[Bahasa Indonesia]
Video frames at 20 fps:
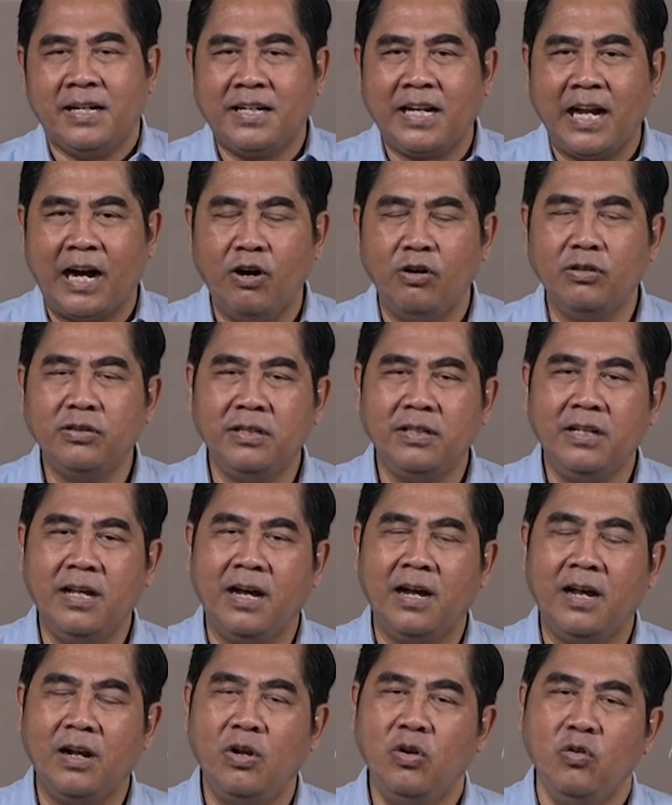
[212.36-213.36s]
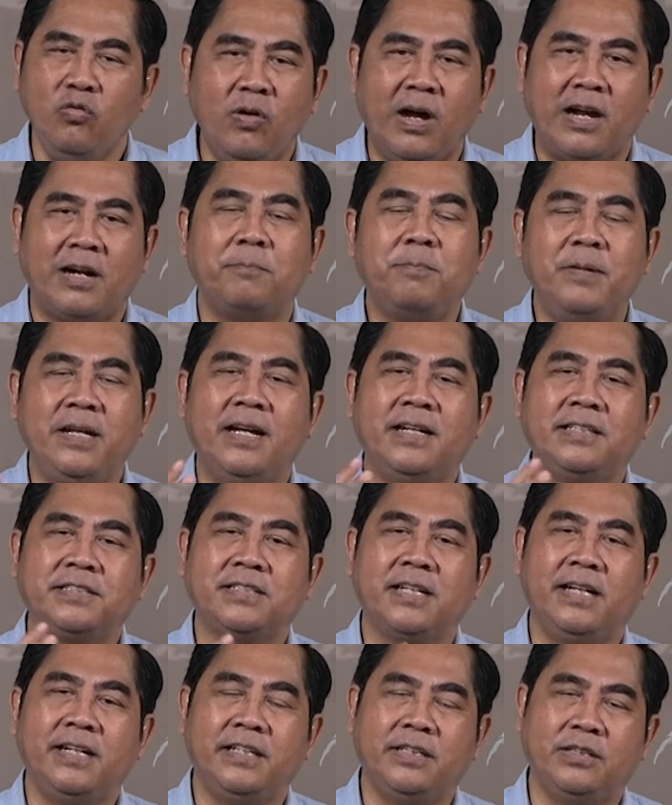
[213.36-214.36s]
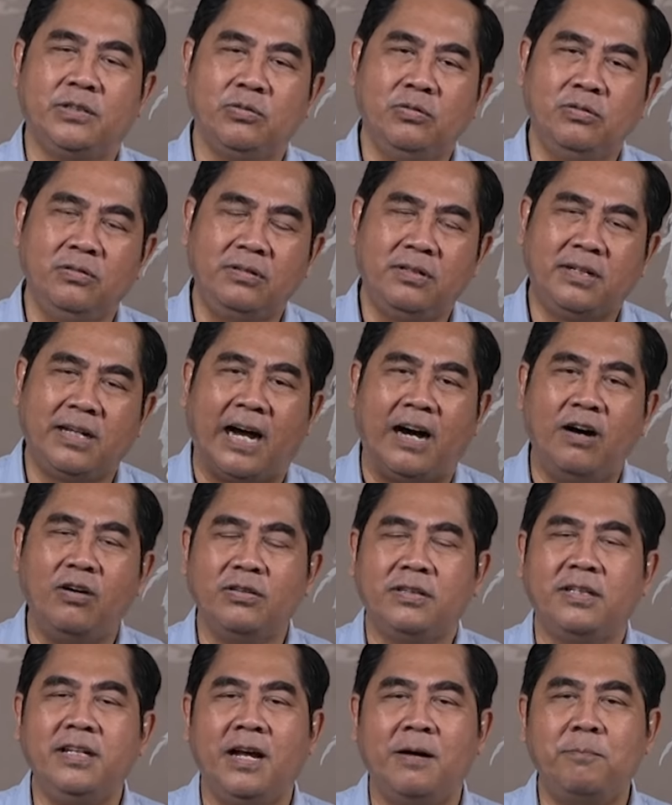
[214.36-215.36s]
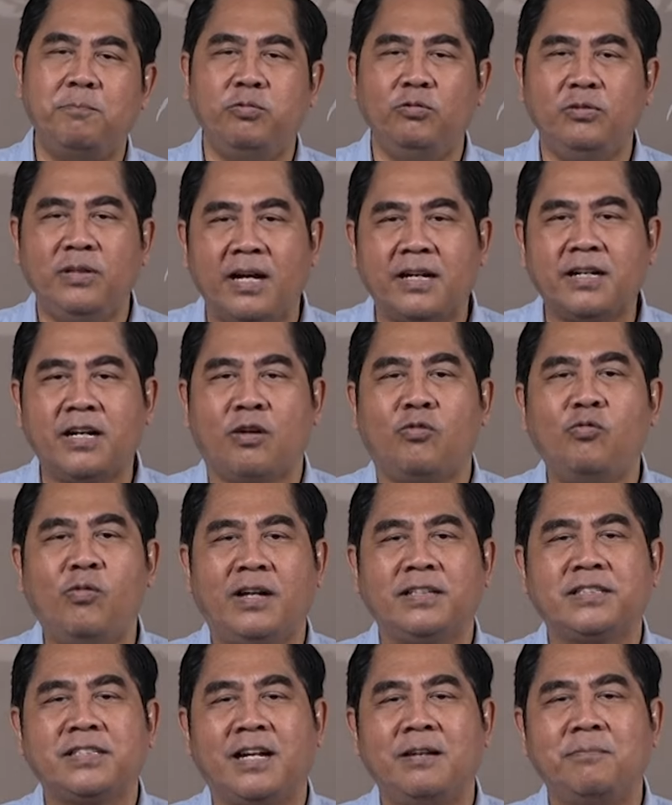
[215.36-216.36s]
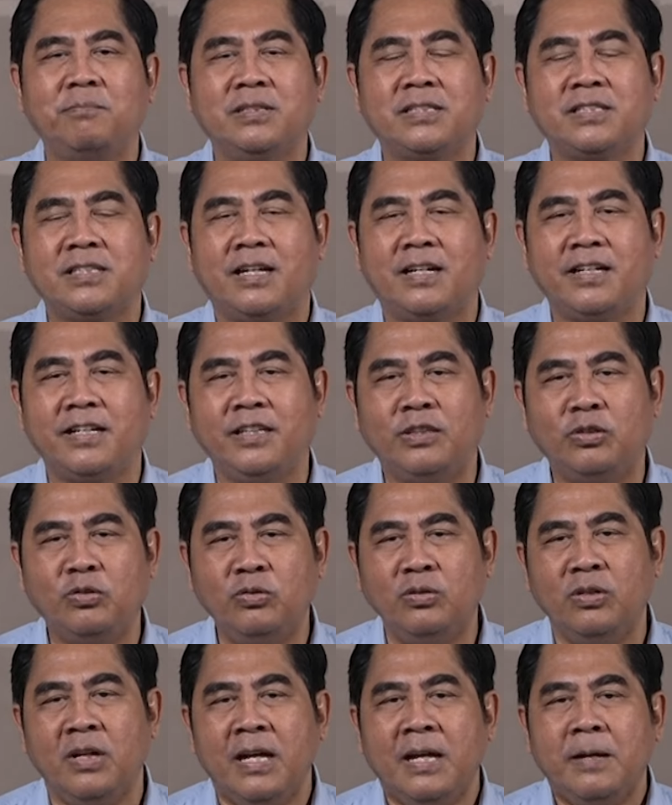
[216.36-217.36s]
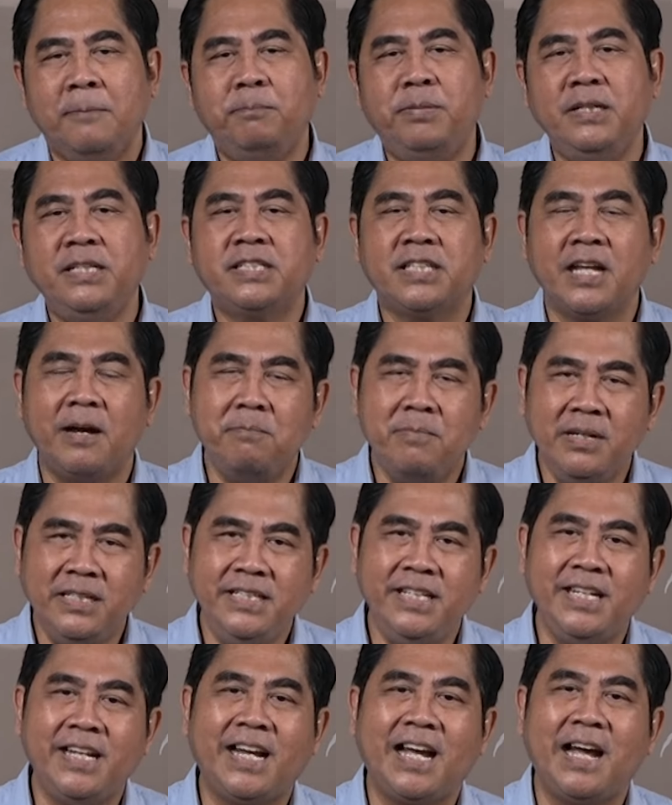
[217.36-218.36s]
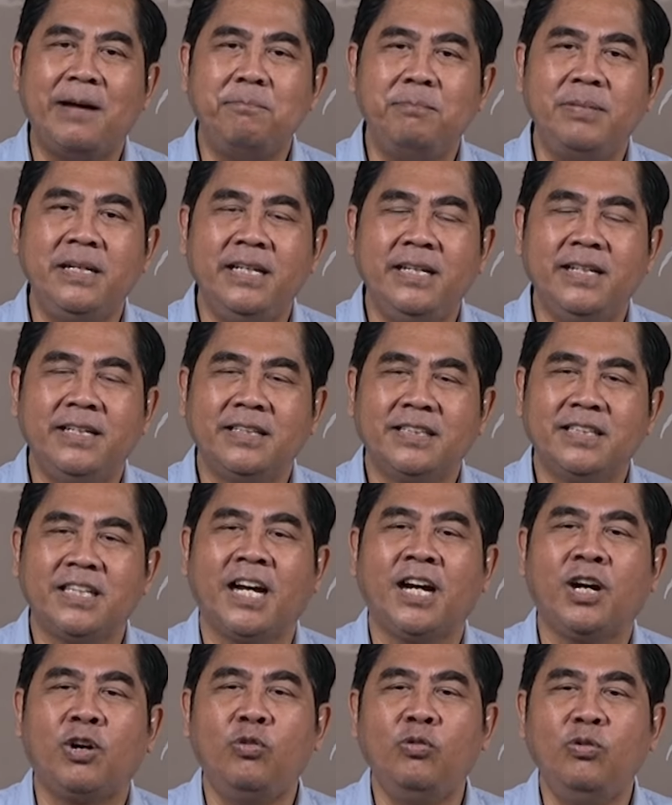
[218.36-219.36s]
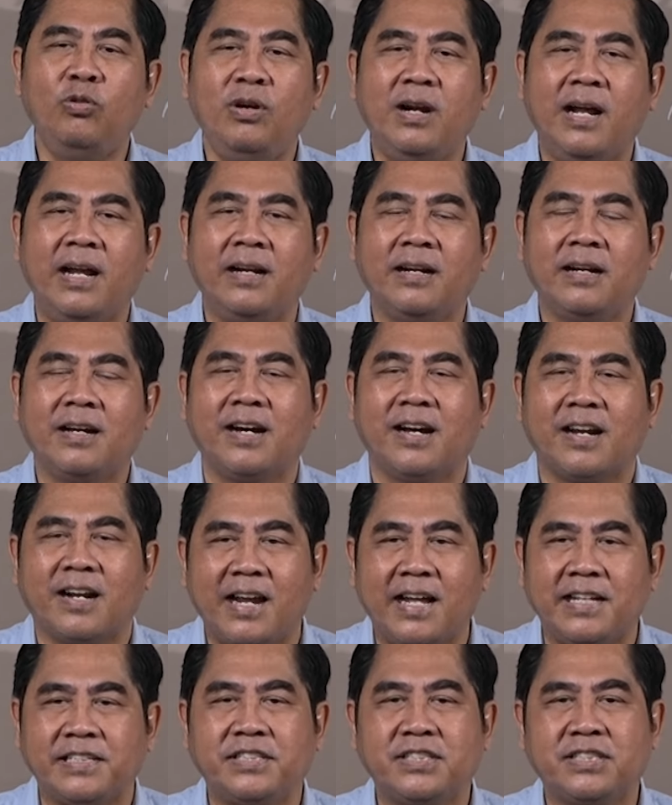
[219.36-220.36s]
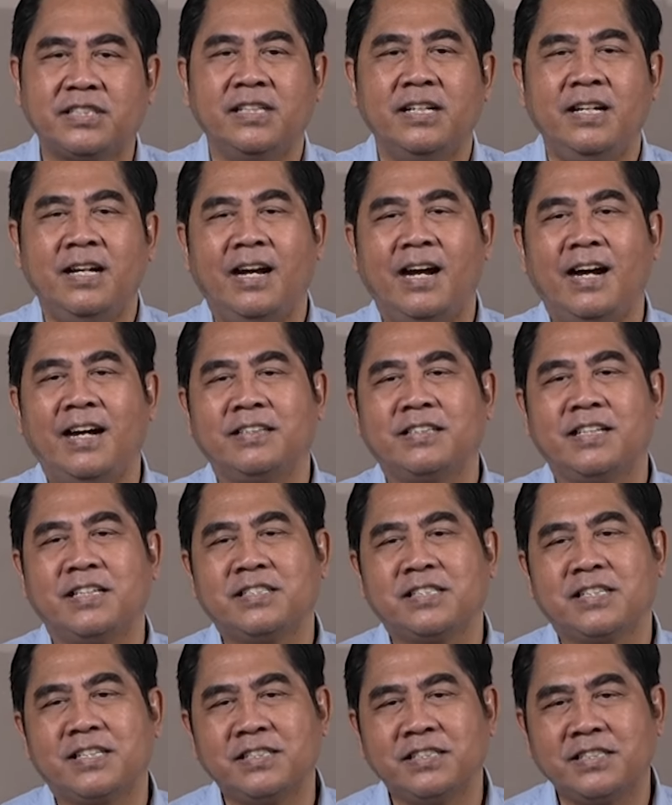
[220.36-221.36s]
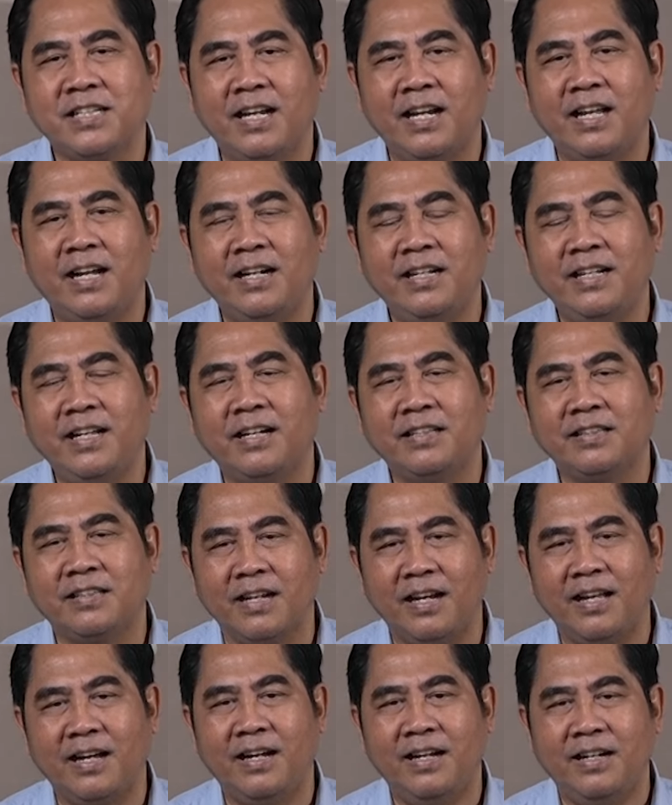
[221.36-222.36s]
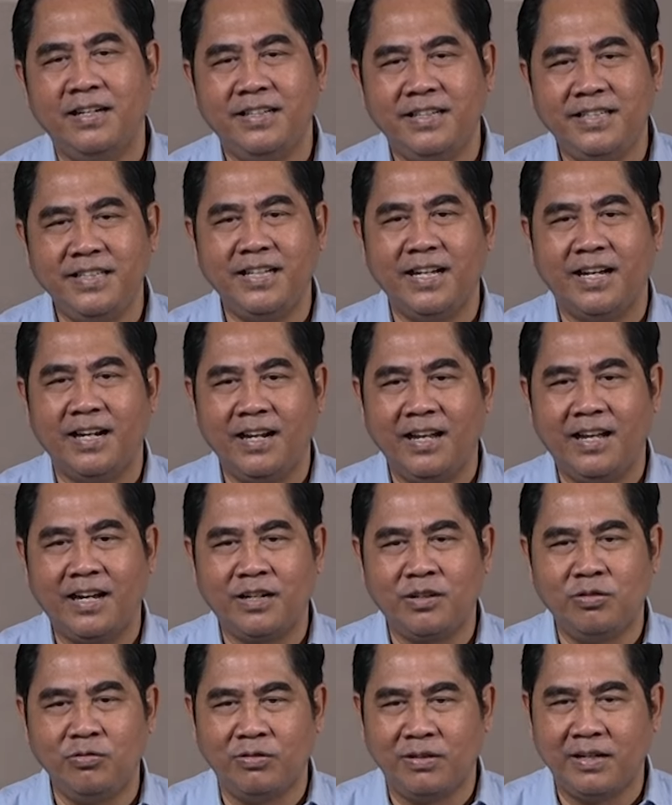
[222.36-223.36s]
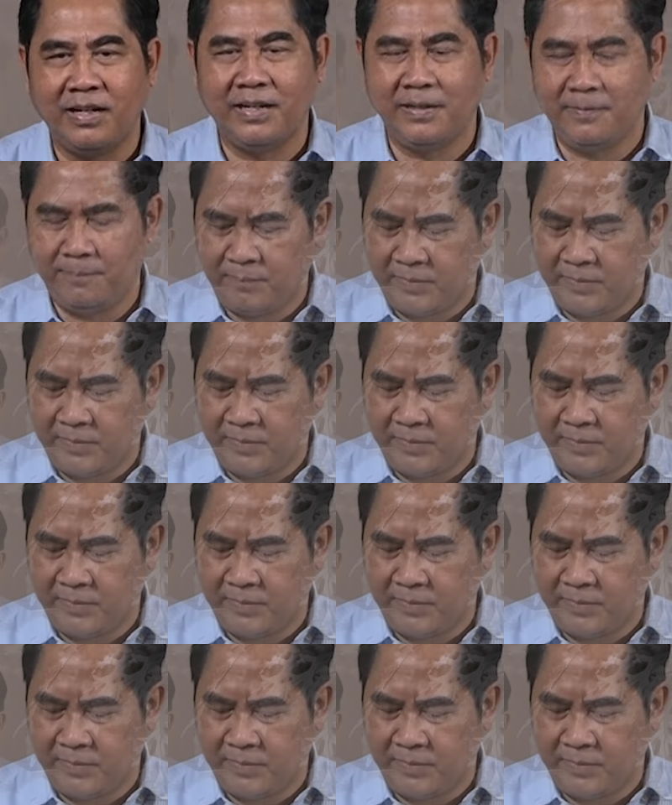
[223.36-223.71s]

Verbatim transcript: Daud yang luar biasa itu, Daud yang punya kekuasaan besar itu bisa menyikapi teguran keras atas kesalahan yang telah dia lakukan.